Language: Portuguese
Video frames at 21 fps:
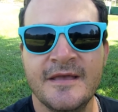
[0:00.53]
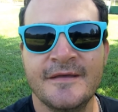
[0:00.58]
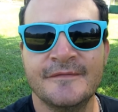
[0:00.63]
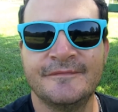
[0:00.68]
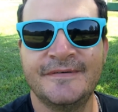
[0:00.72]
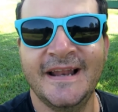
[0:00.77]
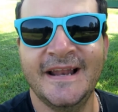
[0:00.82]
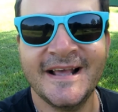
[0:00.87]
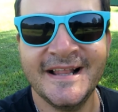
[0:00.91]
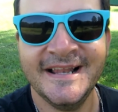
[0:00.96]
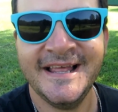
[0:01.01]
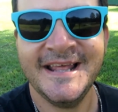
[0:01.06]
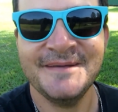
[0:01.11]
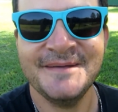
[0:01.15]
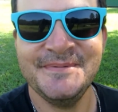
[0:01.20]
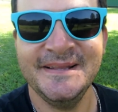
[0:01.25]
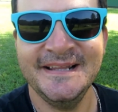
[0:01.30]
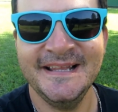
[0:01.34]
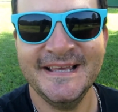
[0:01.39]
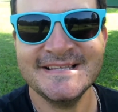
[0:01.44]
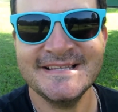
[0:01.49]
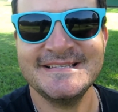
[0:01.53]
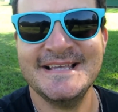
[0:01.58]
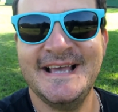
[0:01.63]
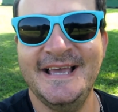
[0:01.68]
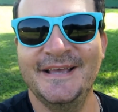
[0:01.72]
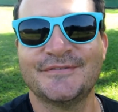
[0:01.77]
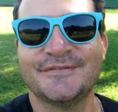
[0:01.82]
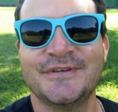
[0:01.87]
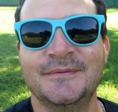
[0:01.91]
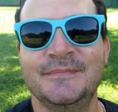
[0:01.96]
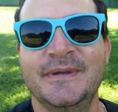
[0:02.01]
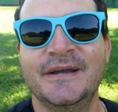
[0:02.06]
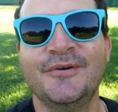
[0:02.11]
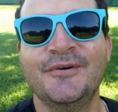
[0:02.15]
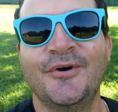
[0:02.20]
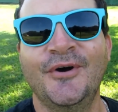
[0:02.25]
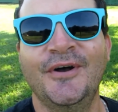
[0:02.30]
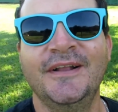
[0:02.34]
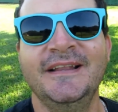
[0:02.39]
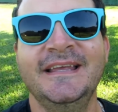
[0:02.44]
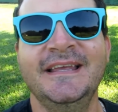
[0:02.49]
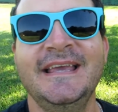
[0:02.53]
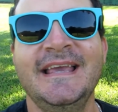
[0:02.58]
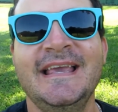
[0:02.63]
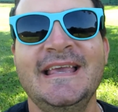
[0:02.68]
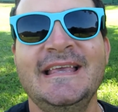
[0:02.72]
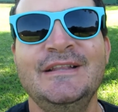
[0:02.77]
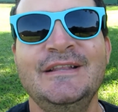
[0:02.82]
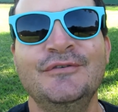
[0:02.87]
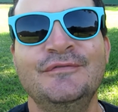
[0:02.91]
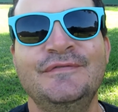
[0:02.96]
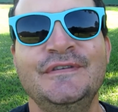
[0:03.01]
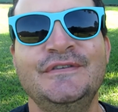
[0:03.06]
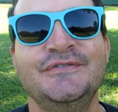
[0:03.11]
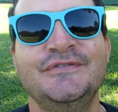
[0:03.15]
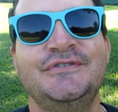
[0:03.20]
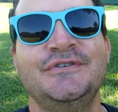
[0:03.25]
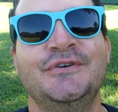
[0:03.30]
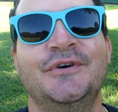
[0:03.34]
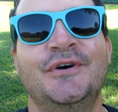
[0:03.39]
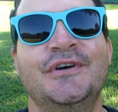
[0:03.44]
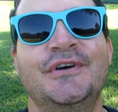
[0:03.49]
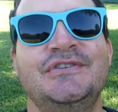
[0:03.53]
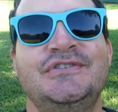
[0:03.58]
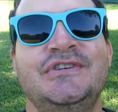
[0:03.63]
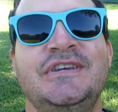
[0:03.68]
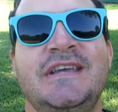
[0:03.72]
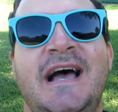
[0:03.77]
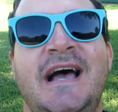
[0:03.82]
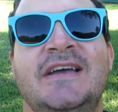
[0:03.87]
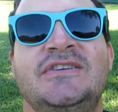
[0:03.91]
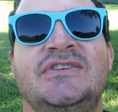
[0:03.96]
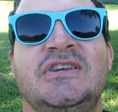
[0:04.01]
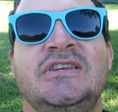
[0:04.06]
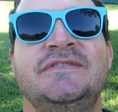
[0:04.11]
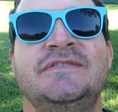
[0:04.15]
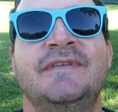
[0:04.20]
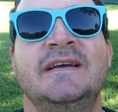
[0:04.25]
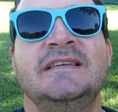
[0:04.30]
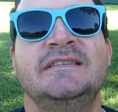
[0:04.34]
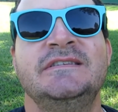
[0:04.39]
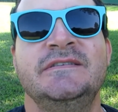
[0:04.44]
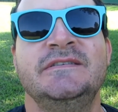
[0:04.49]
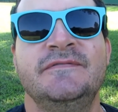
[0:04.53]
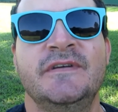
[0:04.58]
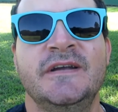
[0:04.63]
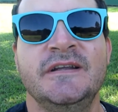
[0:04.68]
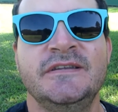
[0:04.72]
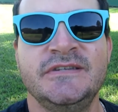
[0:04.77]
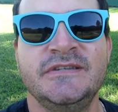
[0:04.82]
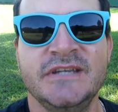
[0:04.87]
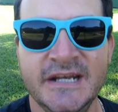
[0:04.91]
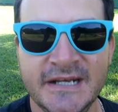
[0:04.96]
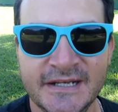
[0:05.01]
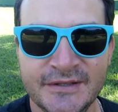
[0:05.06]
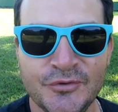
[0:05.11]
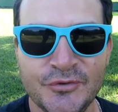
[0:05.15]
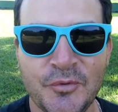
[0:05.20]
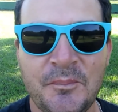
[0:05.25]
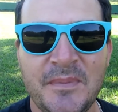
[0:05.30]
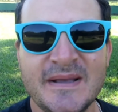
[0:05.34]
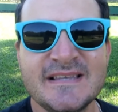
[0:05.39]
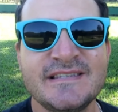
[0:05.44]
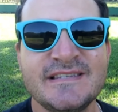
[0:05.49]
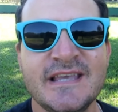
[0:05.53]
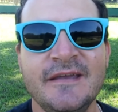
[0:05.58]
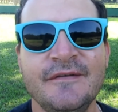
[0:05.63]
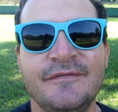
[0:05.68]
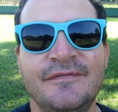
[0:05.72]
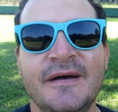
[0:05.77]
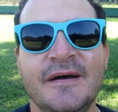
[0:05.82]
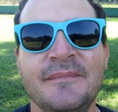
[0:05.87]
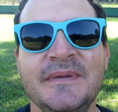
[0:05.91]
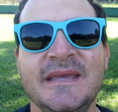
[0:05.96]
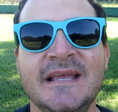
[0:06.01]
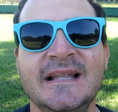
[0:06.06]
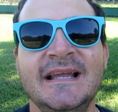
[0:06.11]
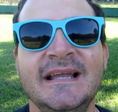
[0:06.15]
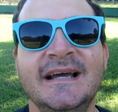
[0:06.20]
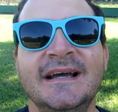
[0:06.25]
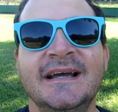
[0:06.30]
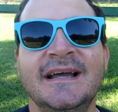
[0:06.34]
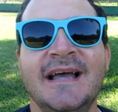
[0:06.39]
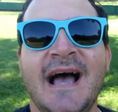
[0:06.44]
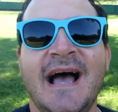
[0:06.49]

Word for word: Fala galera, beleza? Eu sou Biancone e no vídeo de hoje a gente vai se divertir num passeio em família